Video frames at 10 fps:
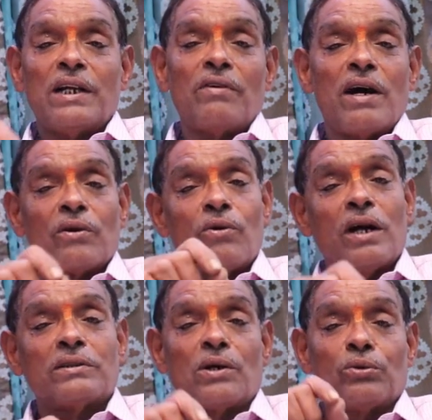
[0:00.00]
శనివారం
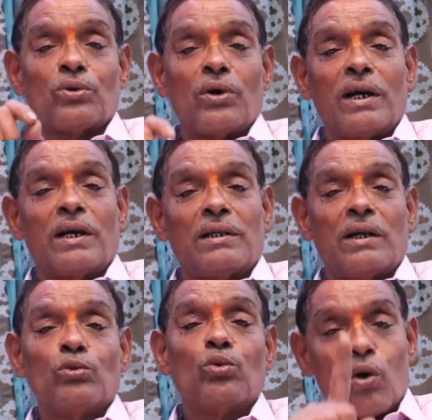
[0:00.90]
హాజరవుతున్నాడు
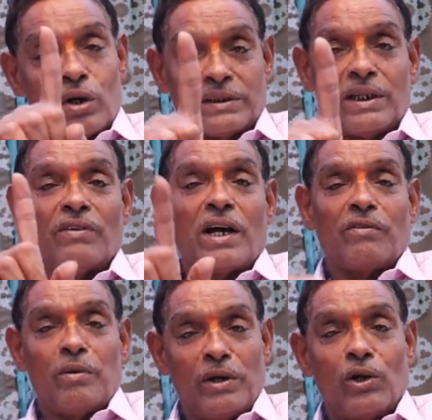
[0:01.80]
కదా ఇంకొక
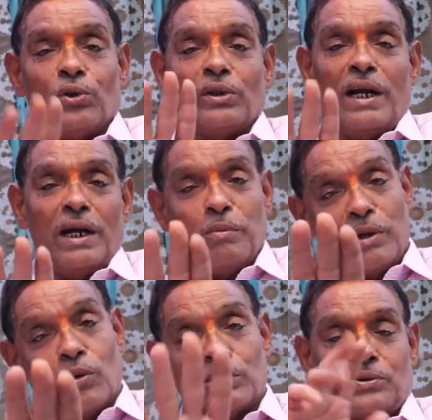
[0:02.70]
శనివారమే ఉందిలేండి
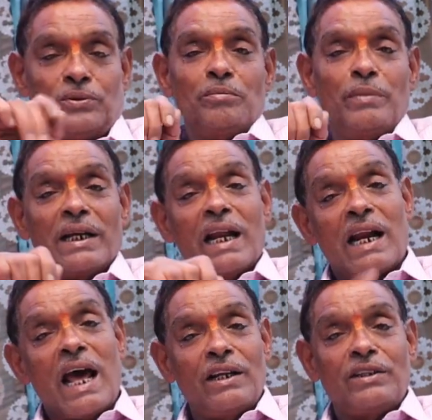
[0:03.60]
మీకోసం మీ
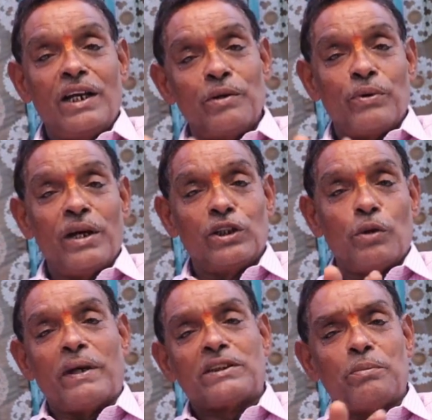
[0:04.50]
నరాలు
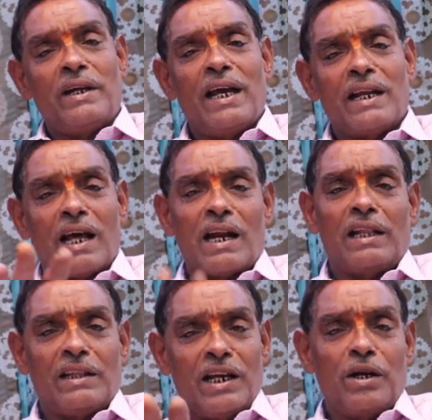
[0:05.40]
తెగిపోయేందుకు పచ్చ మీడియా
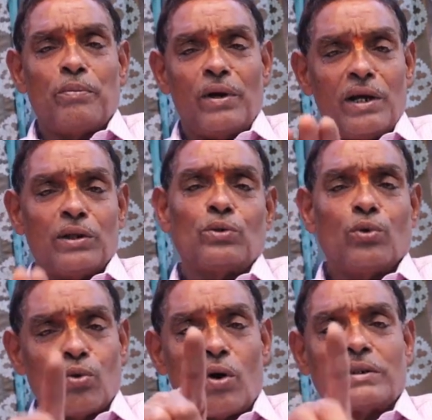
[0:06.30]
నరాలు
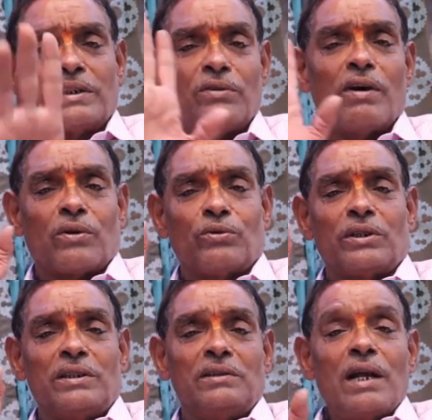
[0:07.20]
తెగిపోయేందుకు ఇంకొక శనివారం
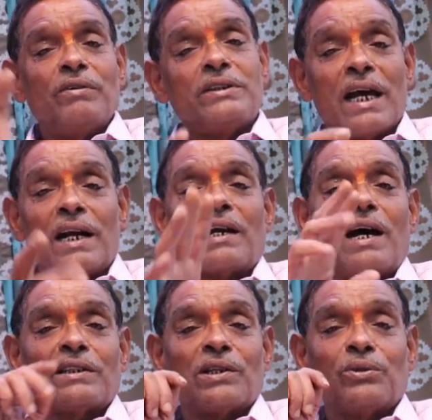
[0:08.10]
ఉంది ఆయన విచారణకు
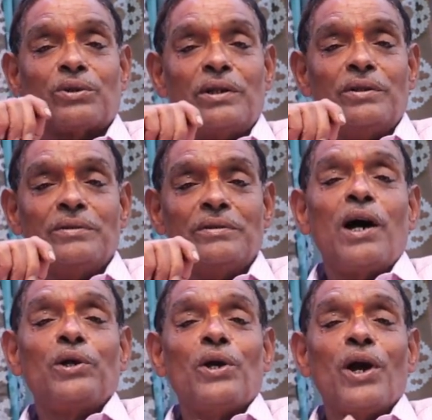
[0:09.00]
హాజరవుతాడు
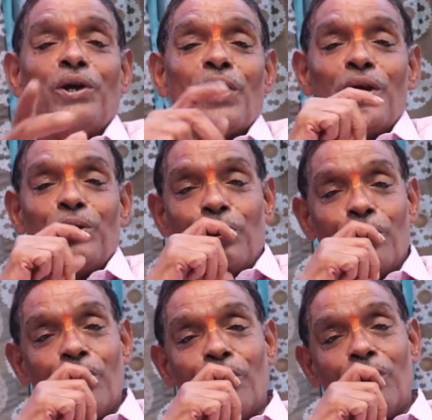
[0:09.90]
అయ్యో
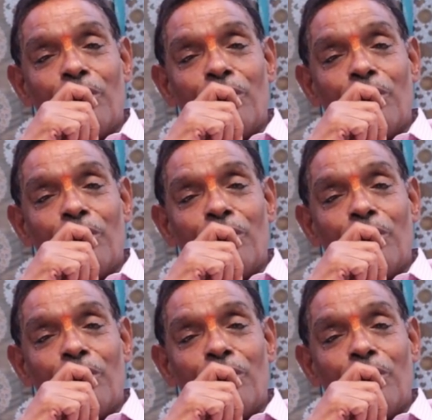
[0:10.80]
అయ్యో